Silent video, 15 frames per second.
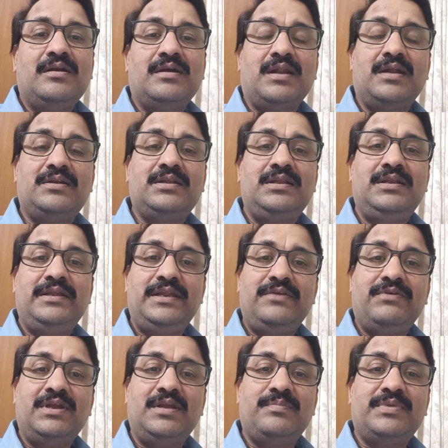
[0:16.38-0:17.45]
खराटे
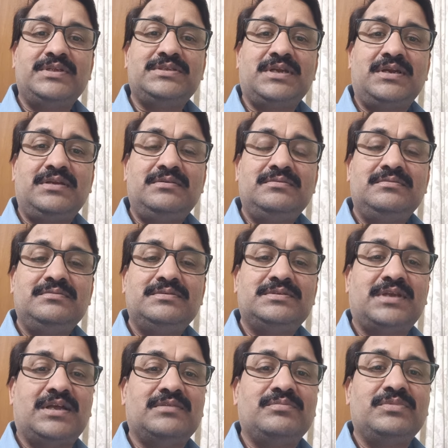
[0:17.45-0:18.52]
लेने वाला परेशान
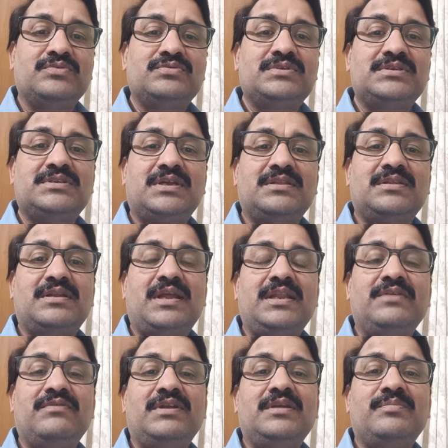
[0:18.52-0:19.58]
साथ में उसके साथ
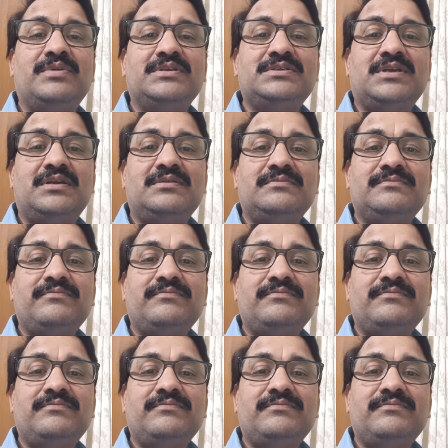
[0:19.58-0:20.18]
रहने वाले परेशान